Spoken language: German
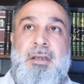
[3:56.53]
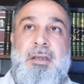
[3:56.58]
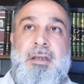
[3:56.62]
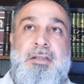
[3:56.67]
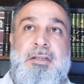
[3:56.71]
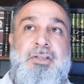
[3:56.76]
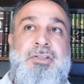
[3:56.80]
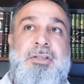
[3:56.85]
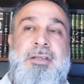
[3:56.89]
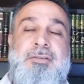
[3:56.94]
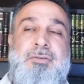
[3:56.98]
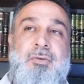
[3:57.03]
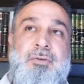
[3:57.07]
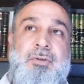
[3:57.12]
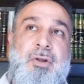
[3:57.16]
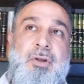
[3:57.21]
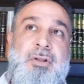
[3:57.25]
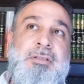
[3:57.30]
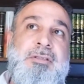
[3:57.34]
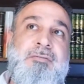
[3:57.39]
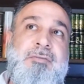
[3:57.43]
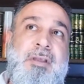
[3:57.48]

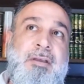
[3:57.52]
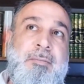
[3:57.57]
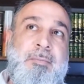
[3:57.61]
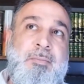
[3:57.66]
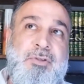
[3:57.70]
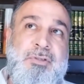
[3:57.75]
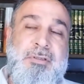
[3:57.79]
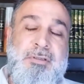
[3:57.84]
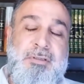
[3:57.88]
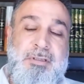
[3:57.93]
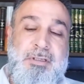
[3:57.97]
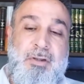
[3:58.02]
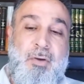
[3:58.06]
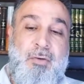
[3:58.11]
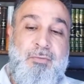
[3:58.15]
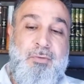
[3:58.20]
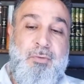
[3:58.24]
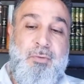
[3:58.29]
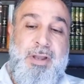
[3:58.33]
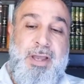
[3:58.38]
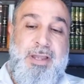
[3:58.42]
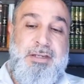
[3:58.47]
Nichtsdestotrotz, wir müssen die
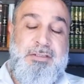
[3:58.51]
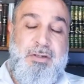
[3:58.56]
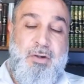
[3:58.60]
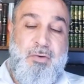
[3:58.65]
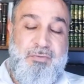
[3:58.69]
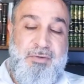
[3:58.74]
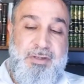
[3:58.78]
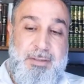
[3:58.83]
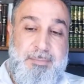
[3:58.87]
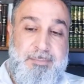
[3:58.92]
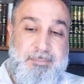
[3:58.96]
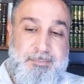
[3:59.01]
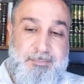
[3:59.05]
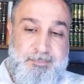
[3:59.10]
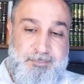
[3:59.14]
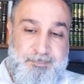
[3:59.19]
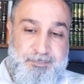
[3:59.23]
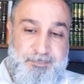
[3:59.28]
Hoffnung gar nicht aufgeben.